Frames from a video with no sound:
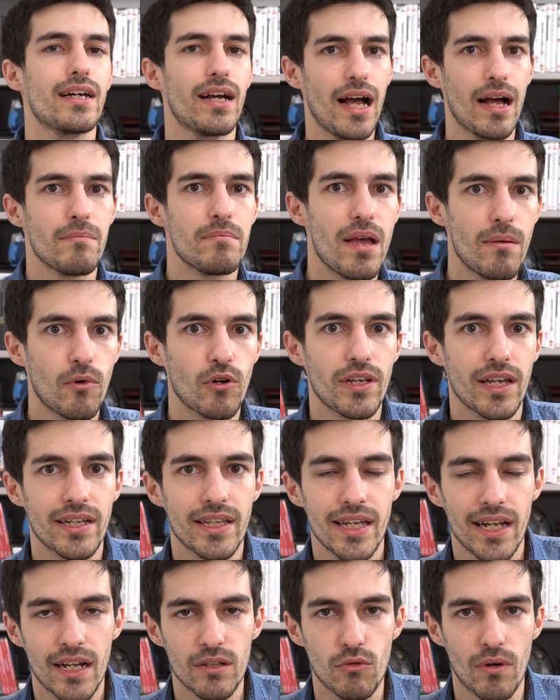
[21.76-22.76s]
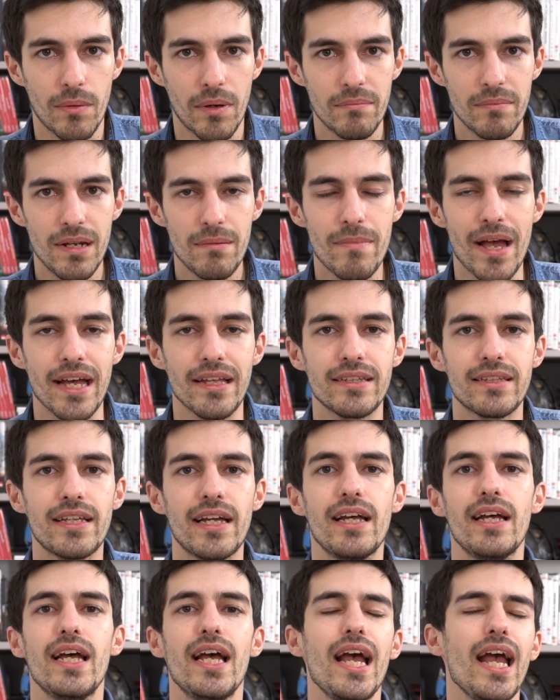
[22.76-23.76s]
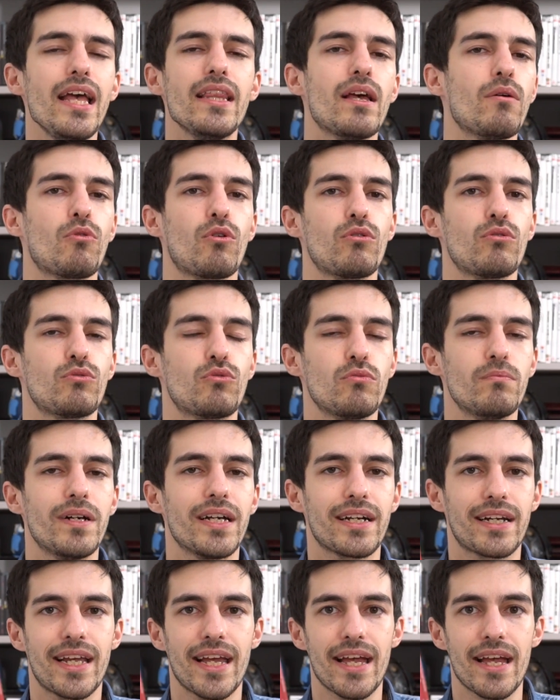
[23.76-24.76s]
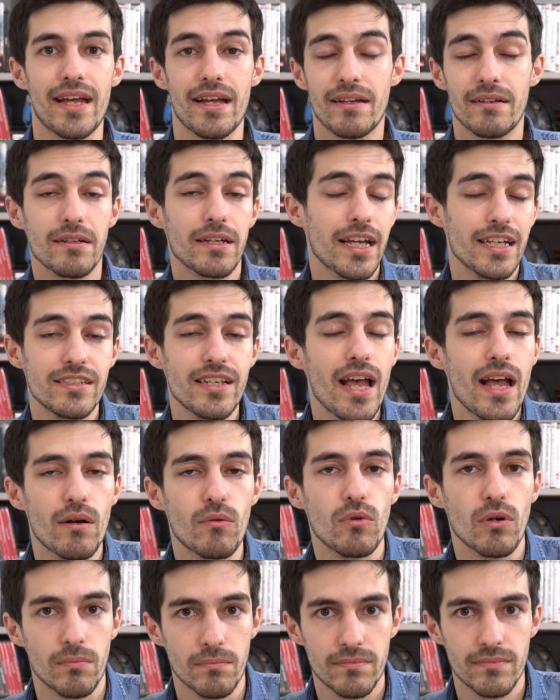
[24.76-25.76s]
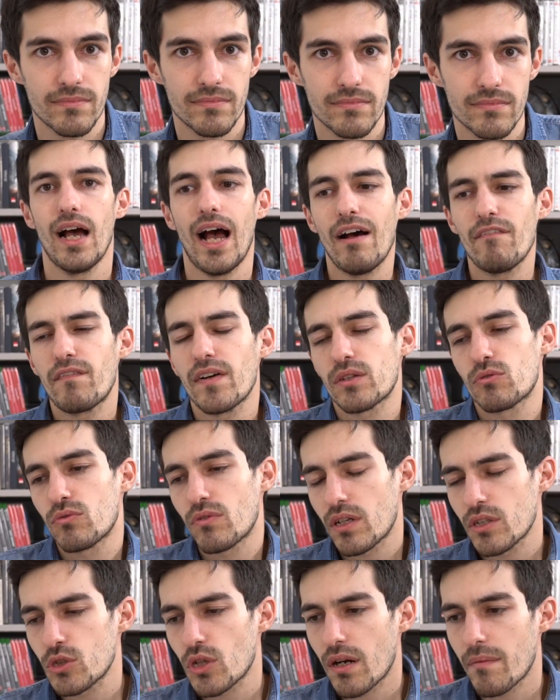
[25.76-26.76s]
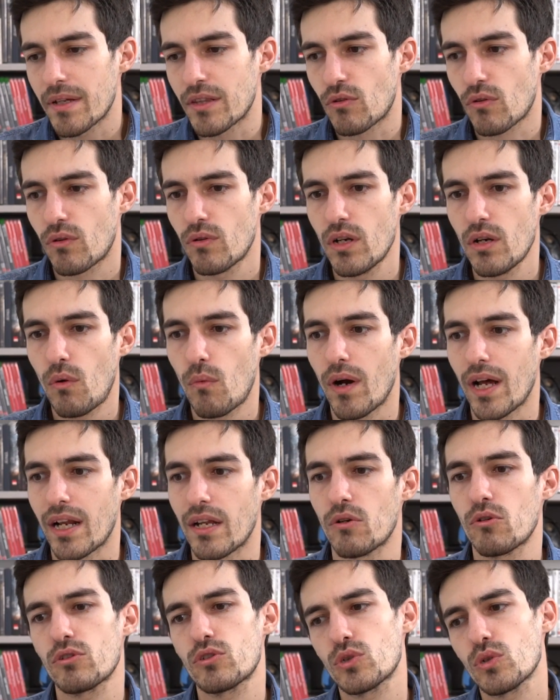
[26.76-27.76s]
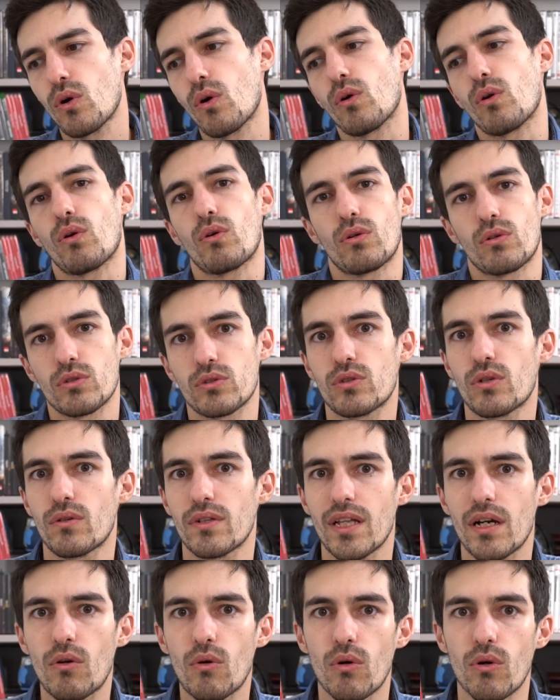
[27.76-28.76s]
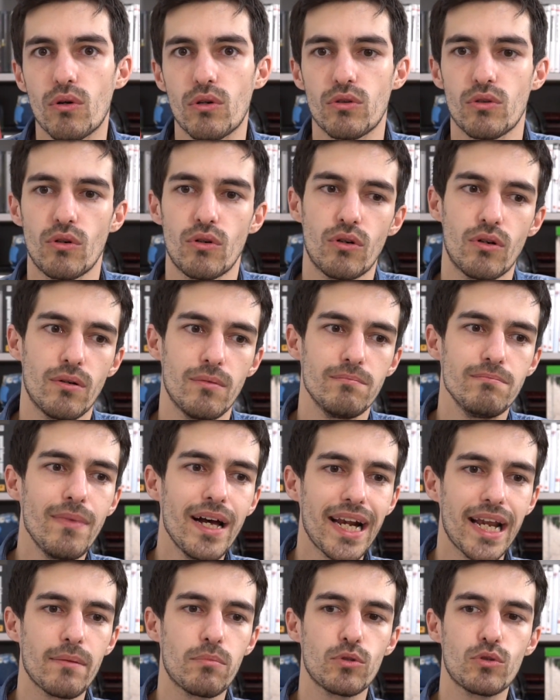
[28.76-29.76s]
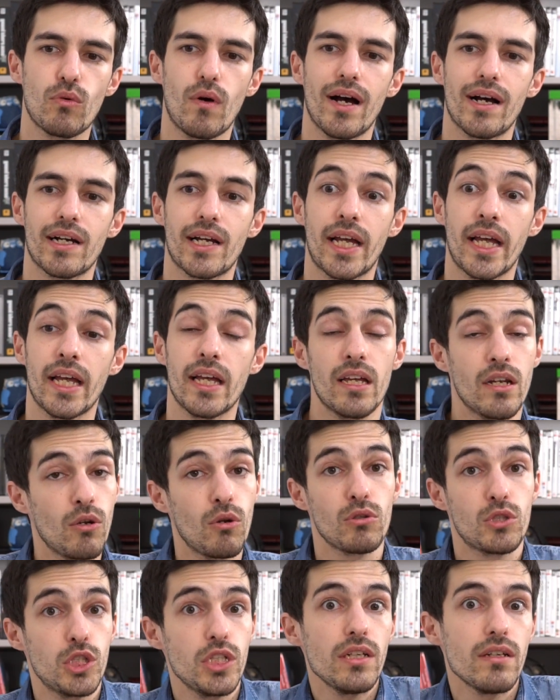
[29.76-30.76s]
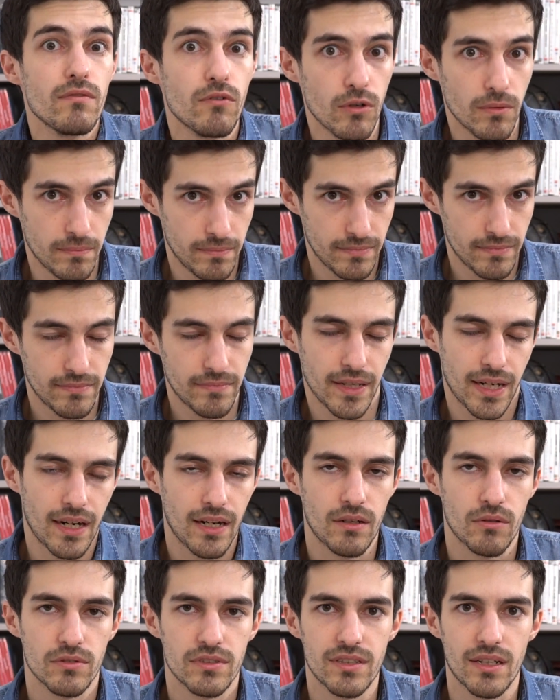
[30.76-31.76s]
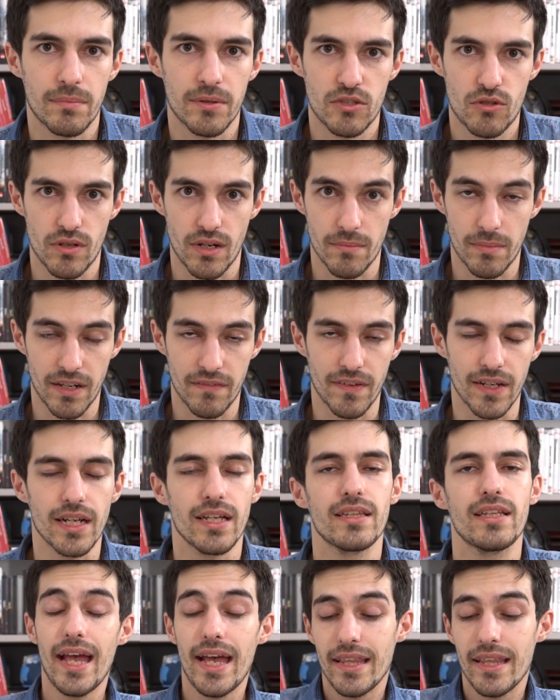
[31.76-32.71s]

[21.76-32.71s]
Abbiamo chiacchierato amabilmente ed è uno youtuber che, che seguo, ha fatto un ragionamento con il quale non solo non sono d'accordo, ma reputo anche nocivo per la nostra passione preferita.